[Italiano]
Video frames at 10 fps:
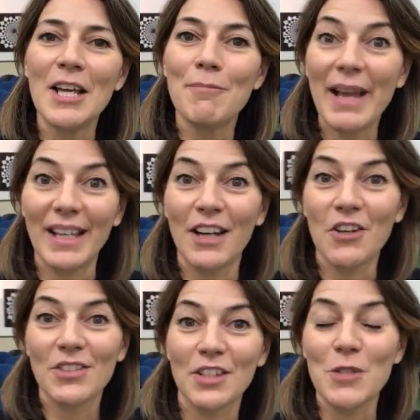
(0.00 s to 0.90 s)
Beh, la
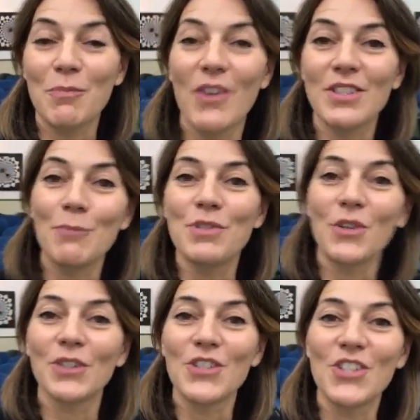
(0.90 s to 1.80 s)
nostra risposta in
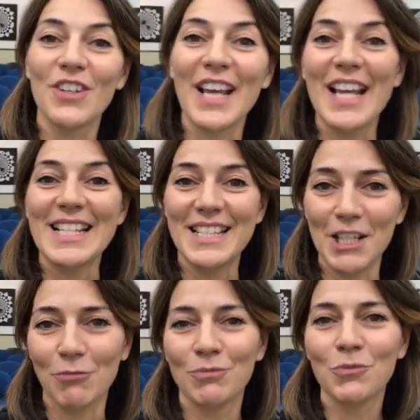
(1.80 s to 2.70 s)
psicolizione è
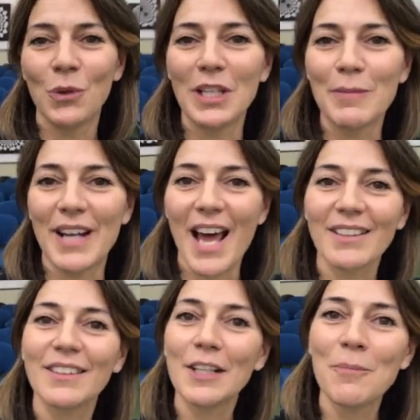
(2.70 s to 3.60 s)
sì, puoi
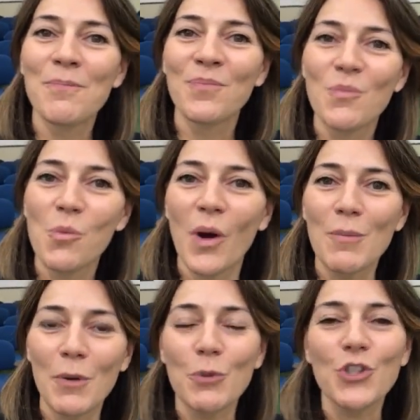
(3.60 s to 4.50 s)
liberartene,
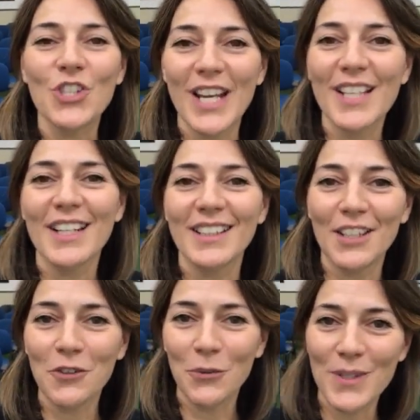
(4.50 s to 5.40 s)
puoi proprio scegliere di
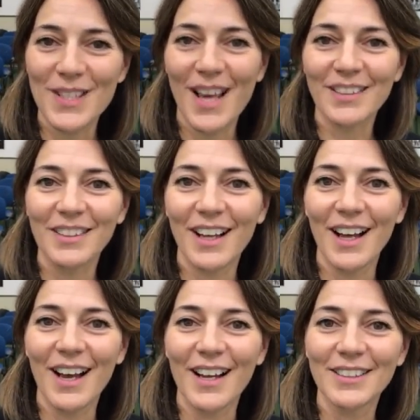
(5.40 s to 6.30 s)
riconquistarti
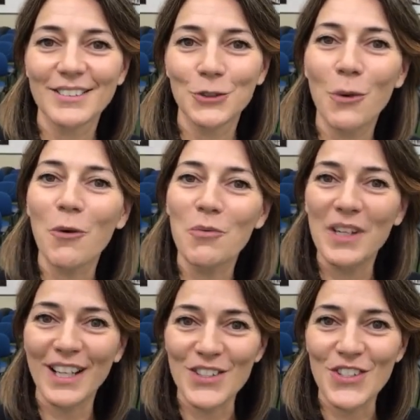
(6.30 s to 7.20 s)
la tua
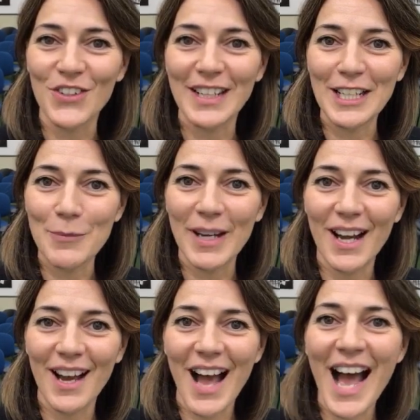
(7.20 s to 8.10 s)
comunicazione
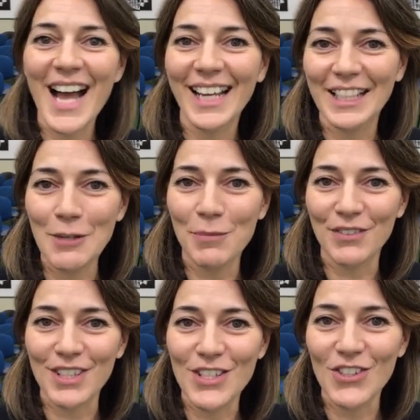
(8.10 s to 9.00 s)
libera, anche in
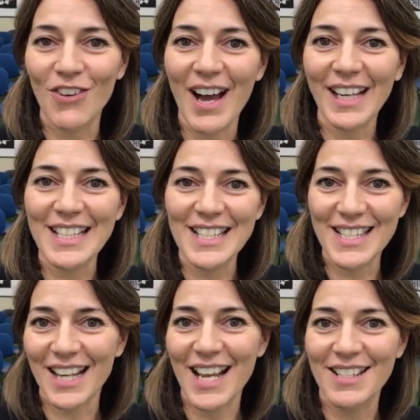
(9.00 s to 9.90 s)
imprevisto, anche in
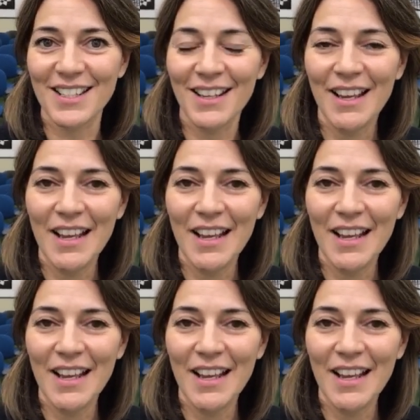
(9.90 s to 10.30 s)
stress.